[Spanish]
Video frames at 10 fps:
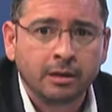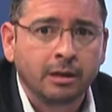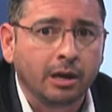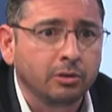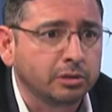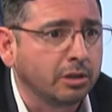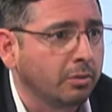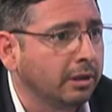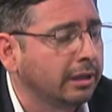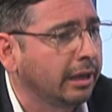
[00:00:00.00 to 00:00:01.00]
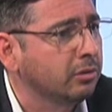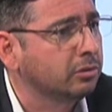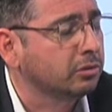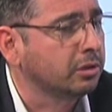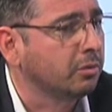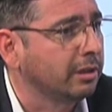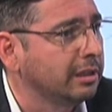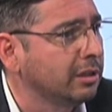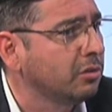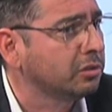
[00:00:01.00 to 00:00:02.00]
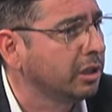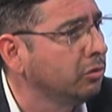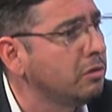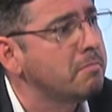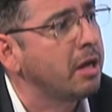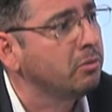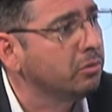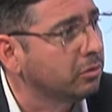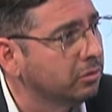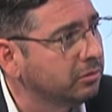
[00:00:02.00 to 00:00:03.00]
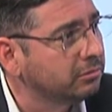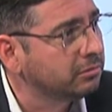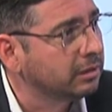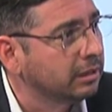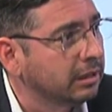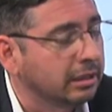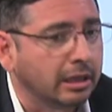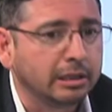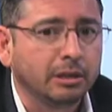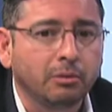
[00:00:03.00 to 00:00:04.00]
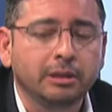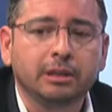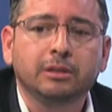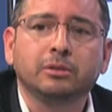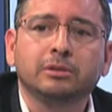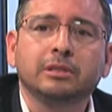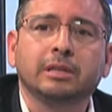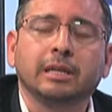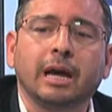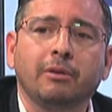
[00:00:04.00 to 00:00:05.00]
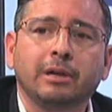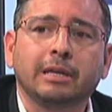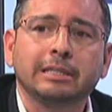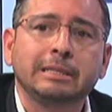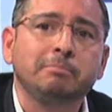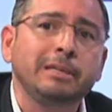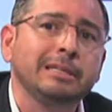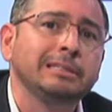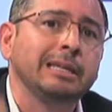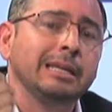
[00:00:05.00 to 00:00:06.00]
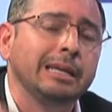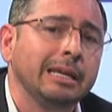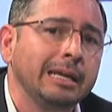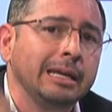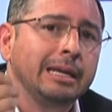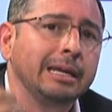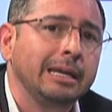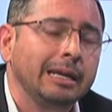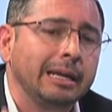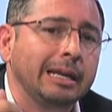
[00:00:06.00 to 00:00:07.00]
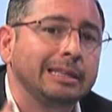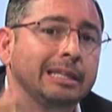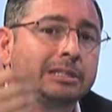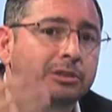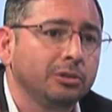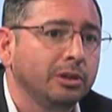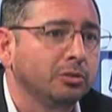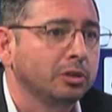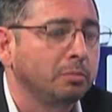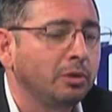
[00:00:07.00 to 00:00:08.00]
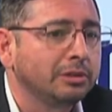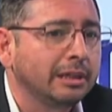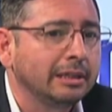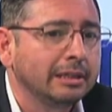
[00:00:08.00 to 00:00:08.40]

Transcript: a los 50 años, 55, siendo inmaduro, ¿no? Y darte cuenta entonces que ahora que sí pides la atención de tu esposa,